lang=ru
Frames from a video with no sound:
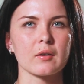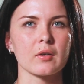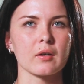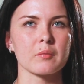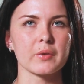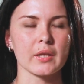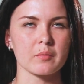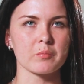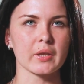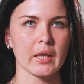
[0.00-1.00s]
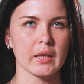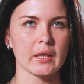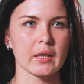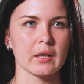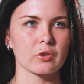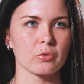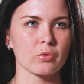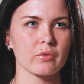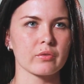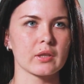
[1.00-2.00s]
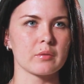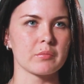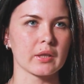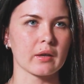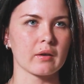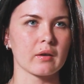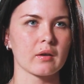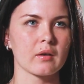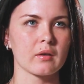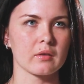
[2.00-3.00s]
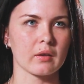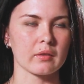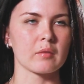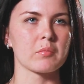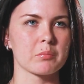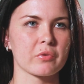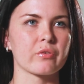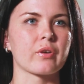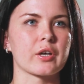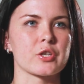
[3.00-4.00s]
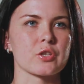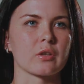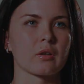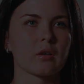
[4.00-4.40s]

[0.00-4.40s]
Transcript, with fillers: человек, мнение которого для меня неотъемлемо важно.